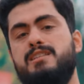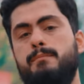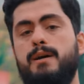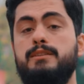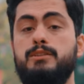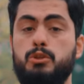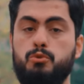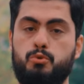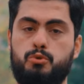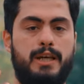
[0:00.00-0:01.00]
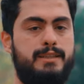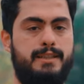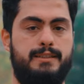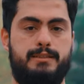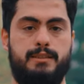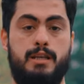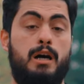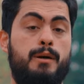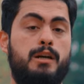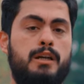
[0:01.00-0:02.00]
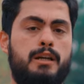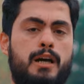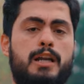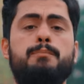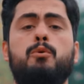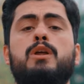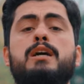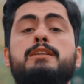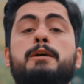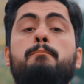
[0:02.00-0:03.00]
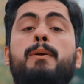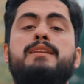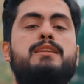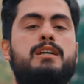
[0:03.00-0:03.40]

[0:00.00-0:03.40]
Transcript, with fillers: zaman güzel gelir. Ama garip olan B